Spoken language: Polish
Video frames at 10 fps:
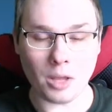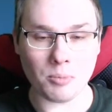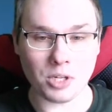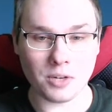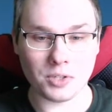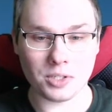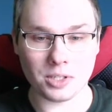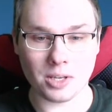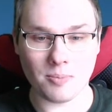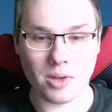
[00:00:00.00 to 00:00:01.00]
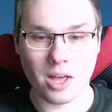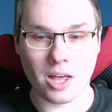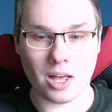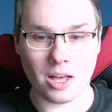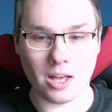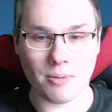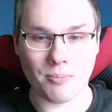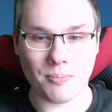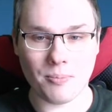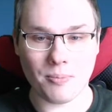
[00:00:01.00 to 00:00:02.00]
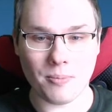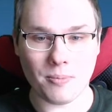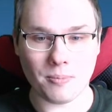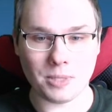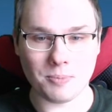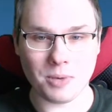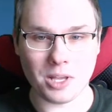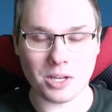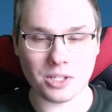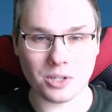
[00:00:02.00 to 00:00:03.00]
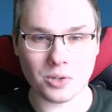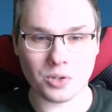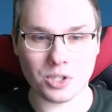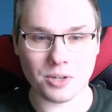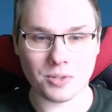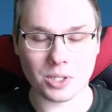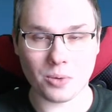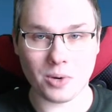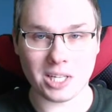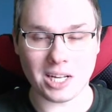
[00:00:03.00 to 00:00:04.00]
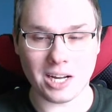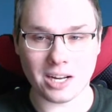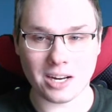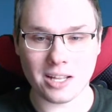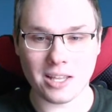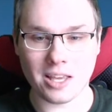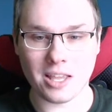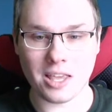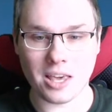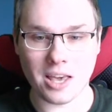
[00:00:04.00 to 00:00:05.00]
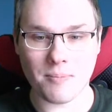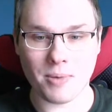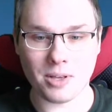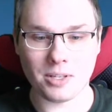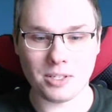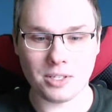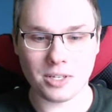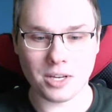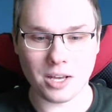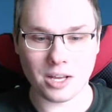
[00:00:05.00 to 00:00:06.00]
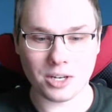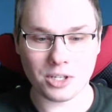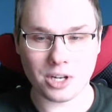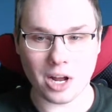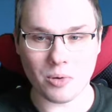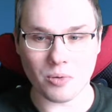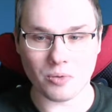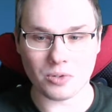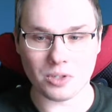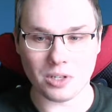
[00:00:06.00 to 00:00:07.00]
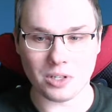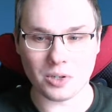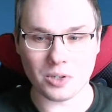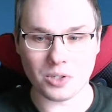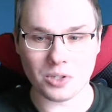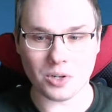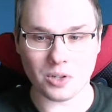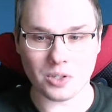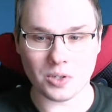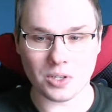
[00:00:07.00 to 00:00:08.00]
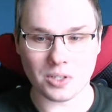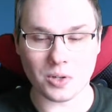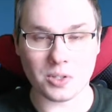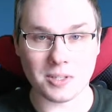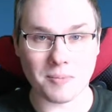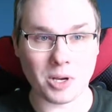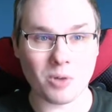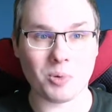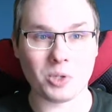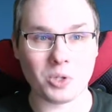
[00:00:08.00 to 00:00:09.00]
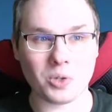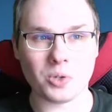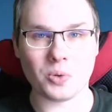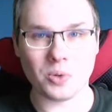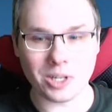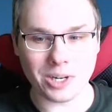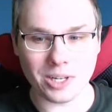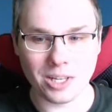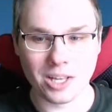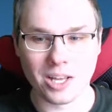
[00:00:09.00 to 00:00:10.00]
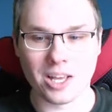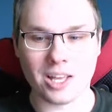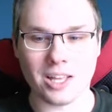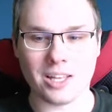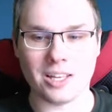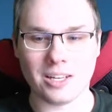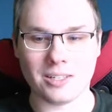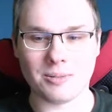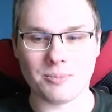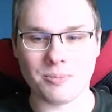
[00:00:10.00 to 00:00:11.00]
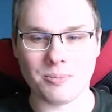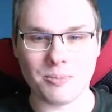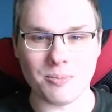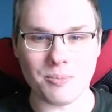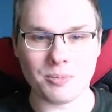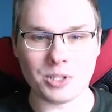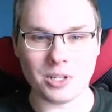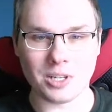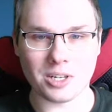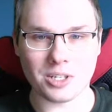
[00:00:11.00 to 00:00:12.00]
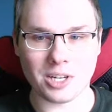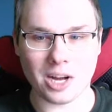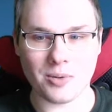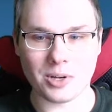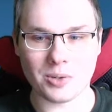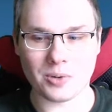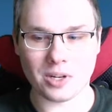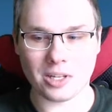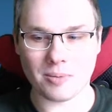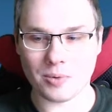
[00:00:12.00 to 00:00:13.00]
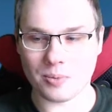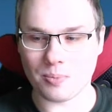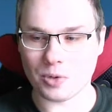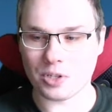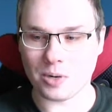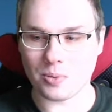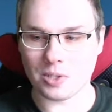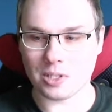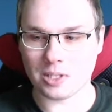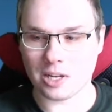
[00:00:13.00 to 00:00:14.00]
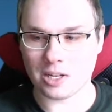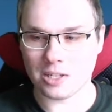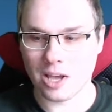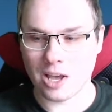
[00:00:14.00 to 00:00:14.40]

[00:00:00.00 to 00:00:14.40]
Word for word: Przede wszystkim e, zmienia się to, że w skład arenie nie będzie kryształów, czyli coś, co jest od samego początku gry. E, czyli kryształy, które tam można uzyskać,